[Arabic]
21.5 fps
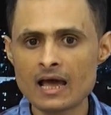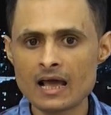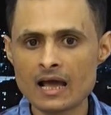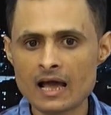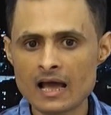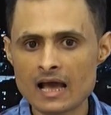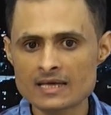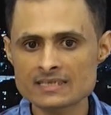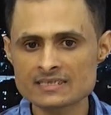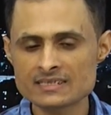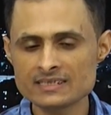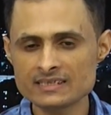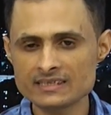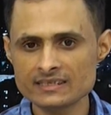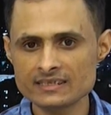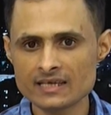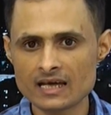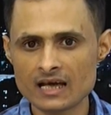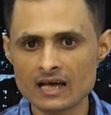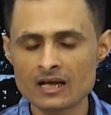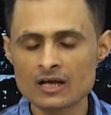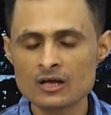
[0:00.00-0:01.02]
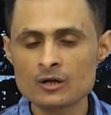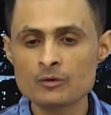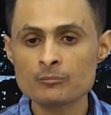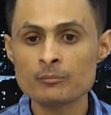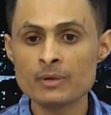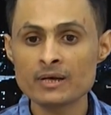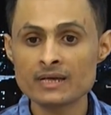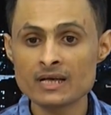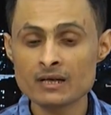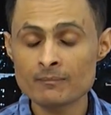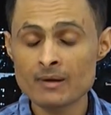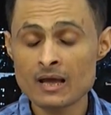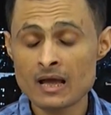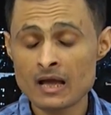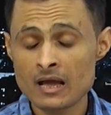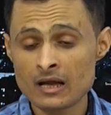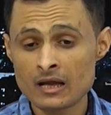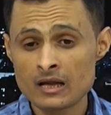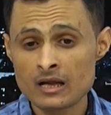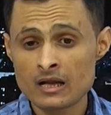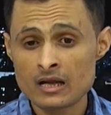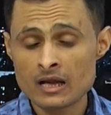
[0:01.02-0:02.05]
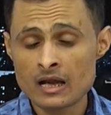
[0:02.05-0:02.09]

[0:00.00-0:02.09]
الشيعية بينما